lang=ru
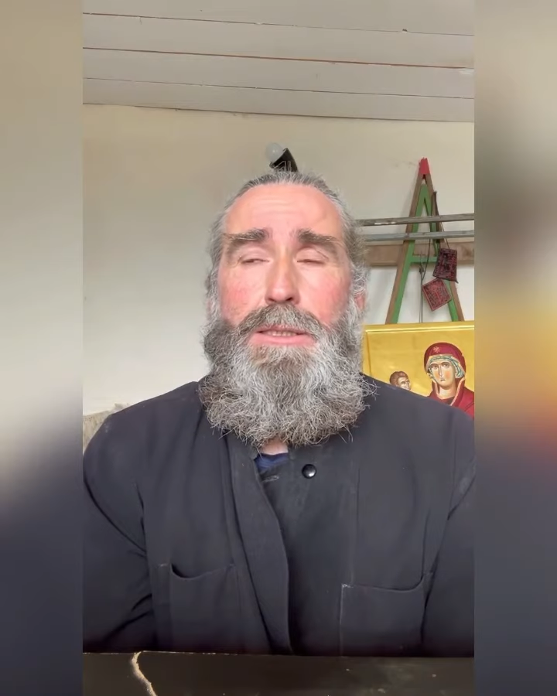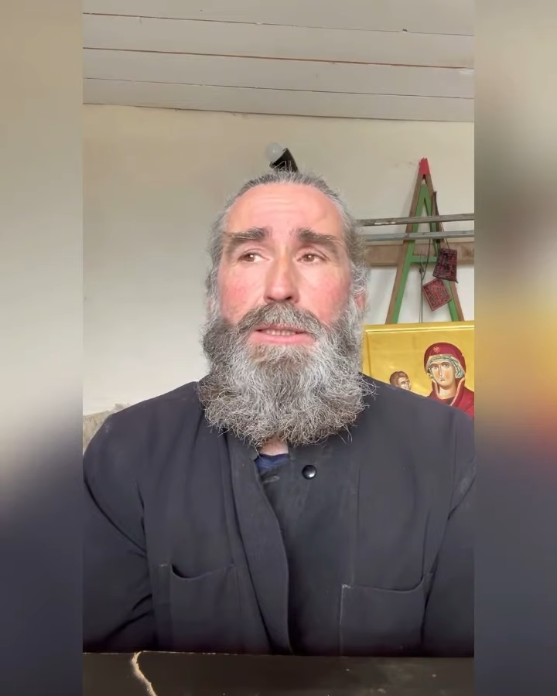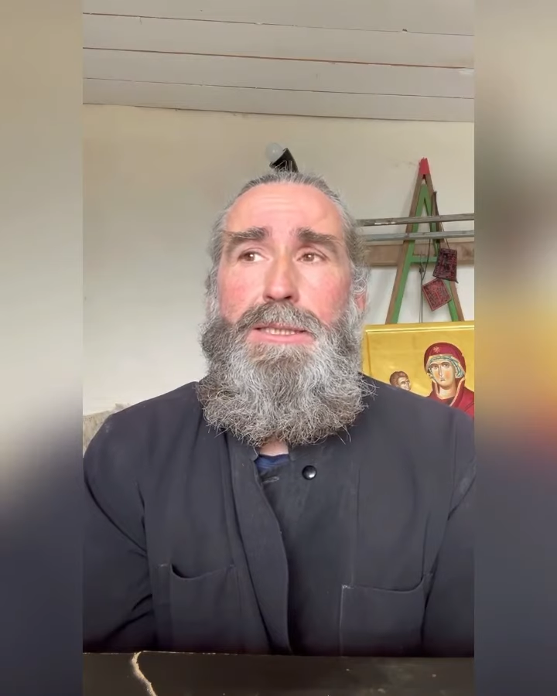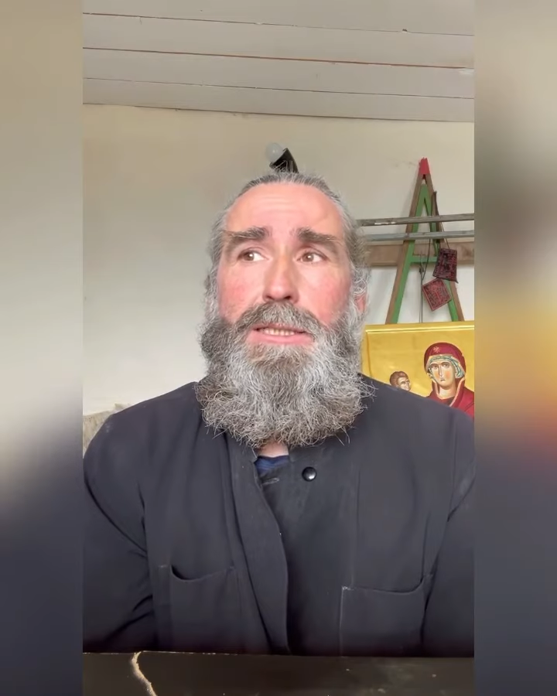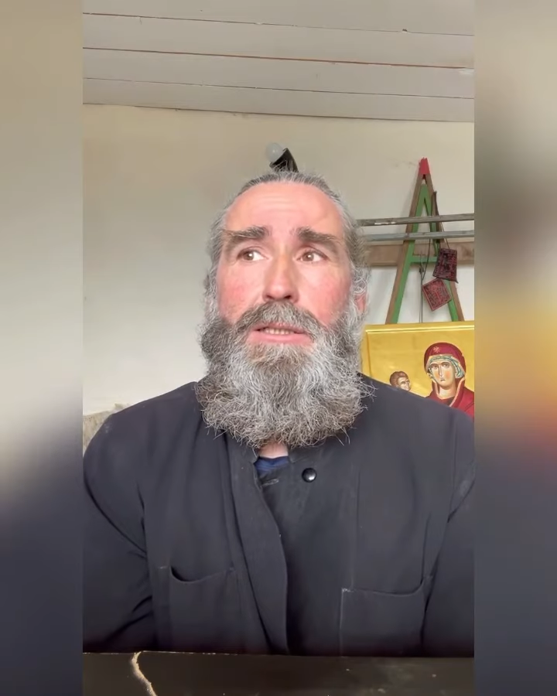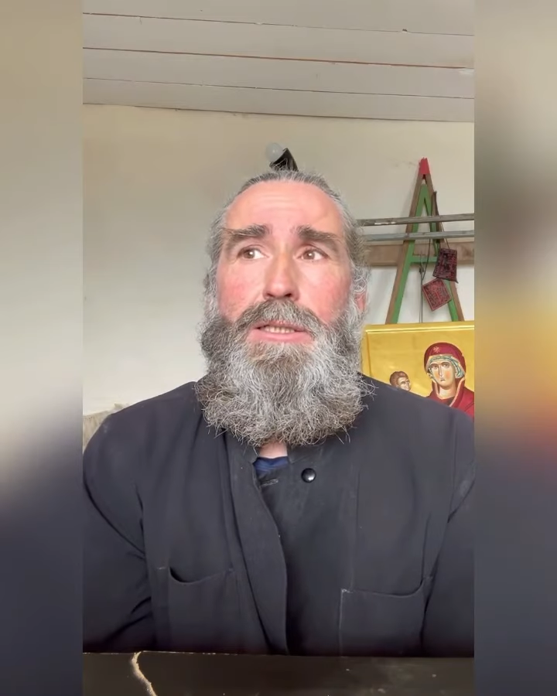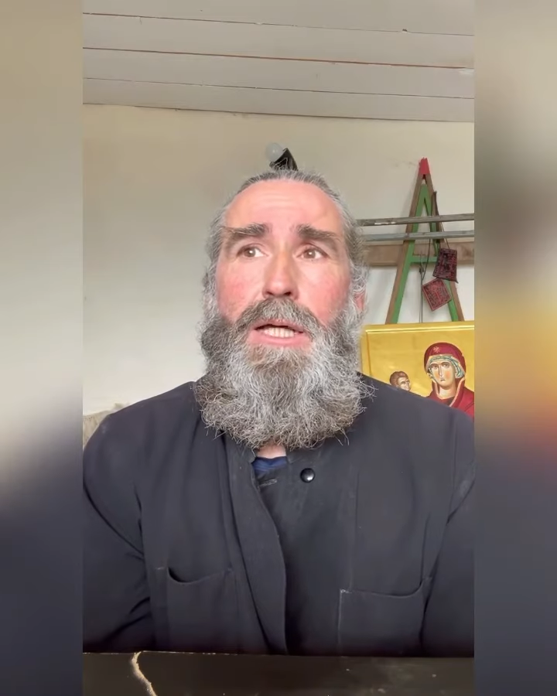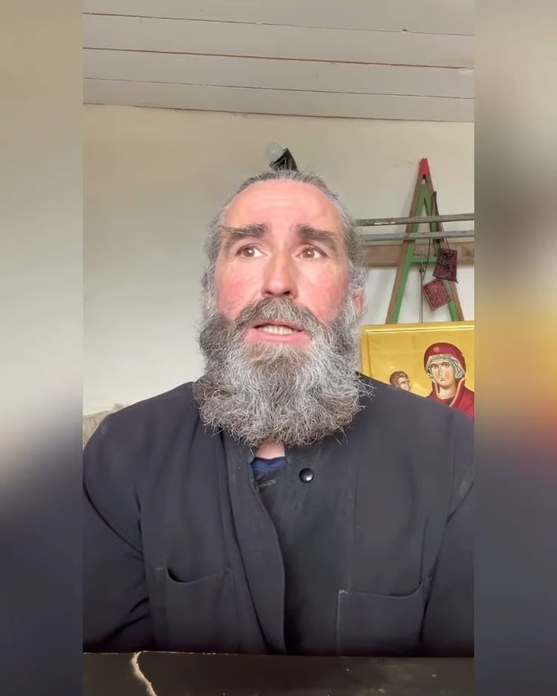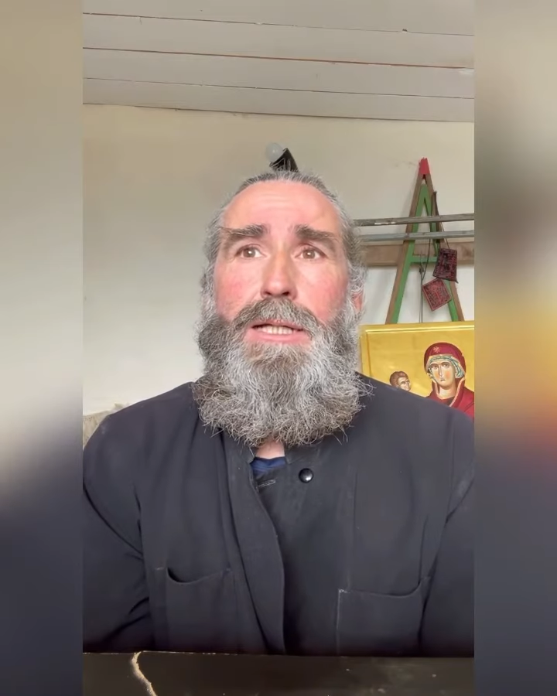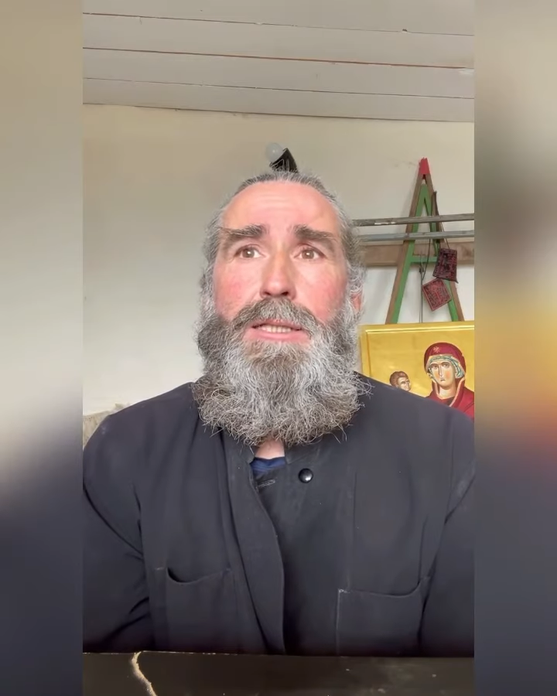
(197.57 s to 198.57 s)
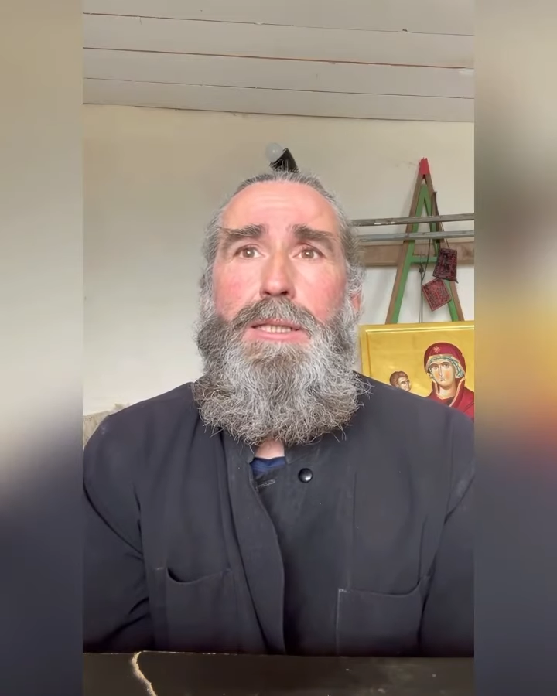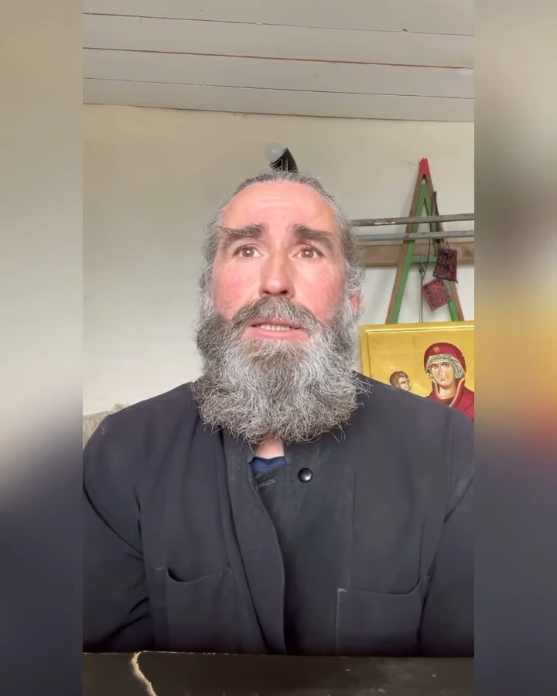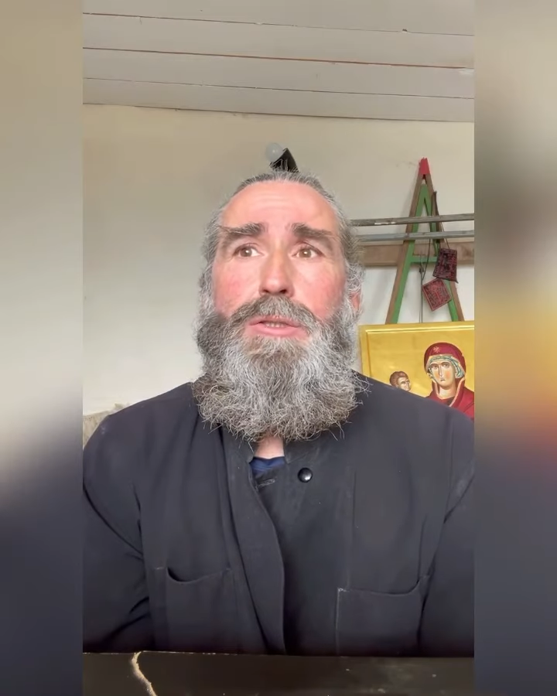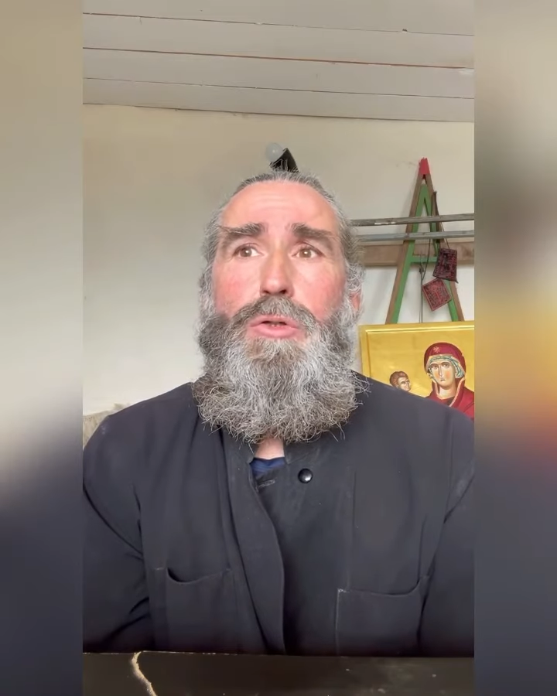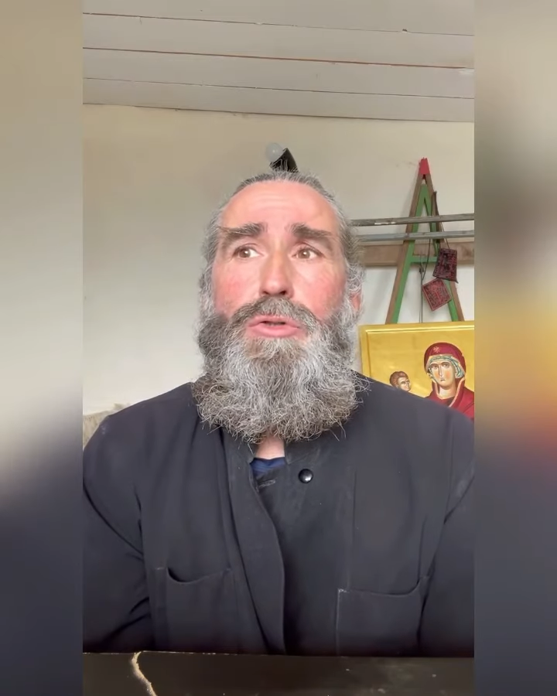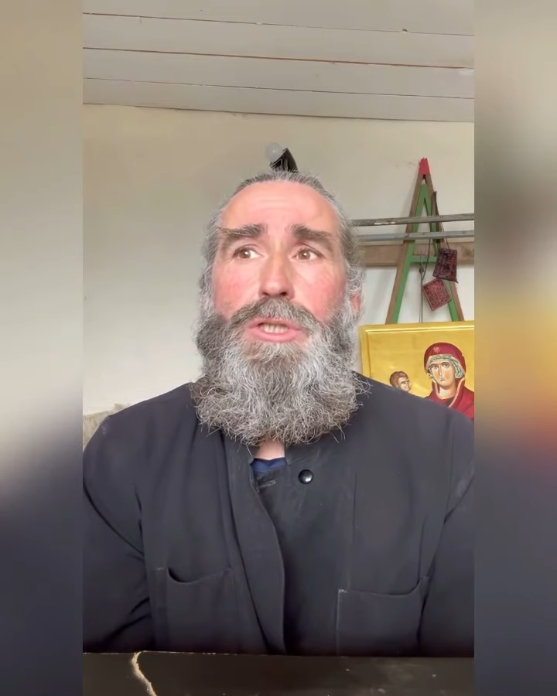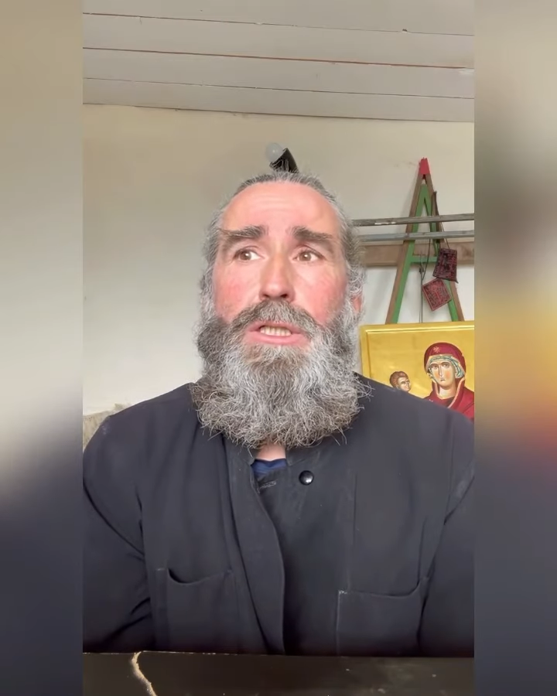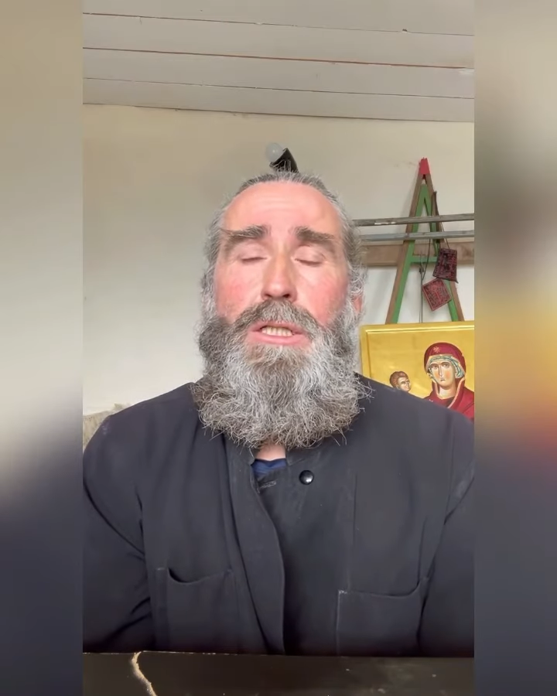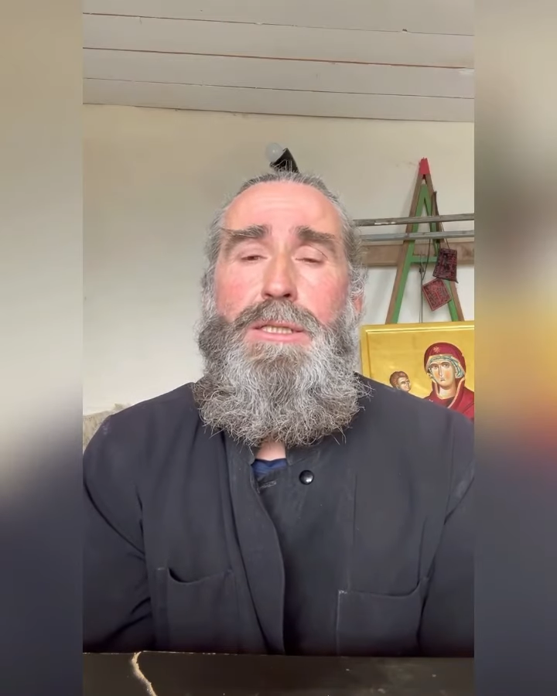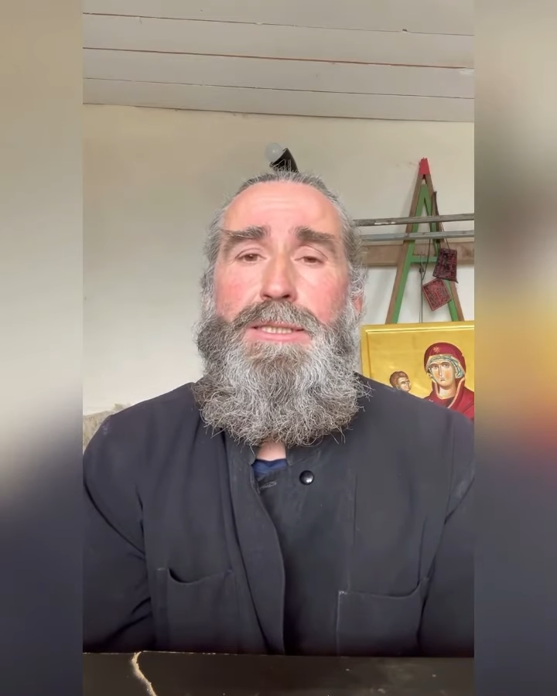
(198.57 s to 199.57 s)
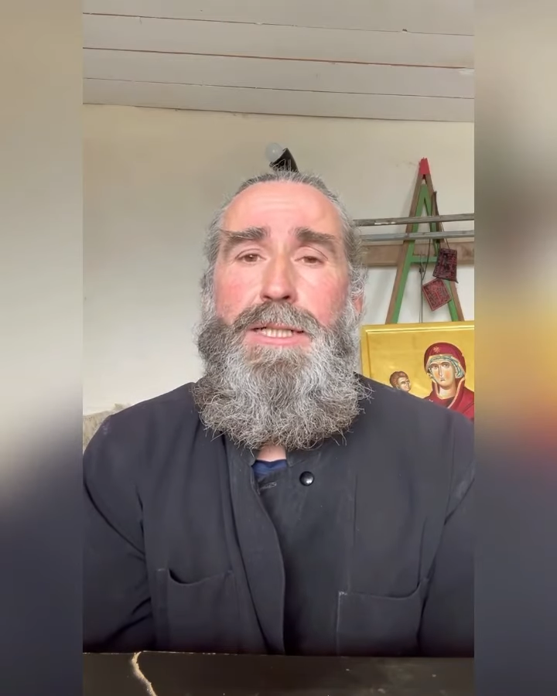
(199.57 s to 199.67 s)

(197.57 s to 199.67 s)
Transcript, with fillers: И делает она это исключительно